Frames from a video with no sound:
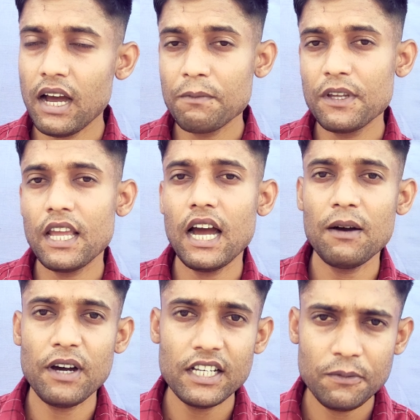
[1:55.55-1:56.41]
आपकी
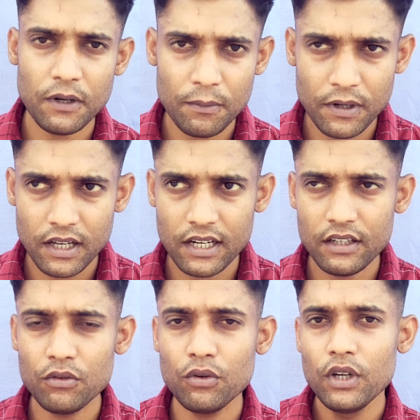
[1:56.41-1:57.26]
आवाज़ हड़पड़ा
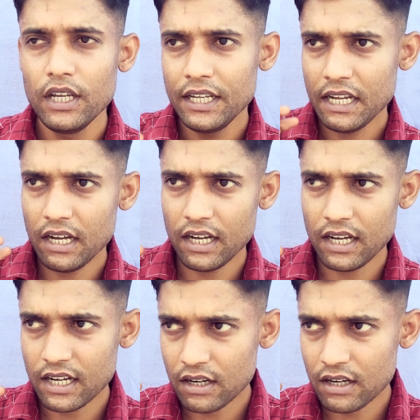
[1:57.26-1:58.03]
रही हो या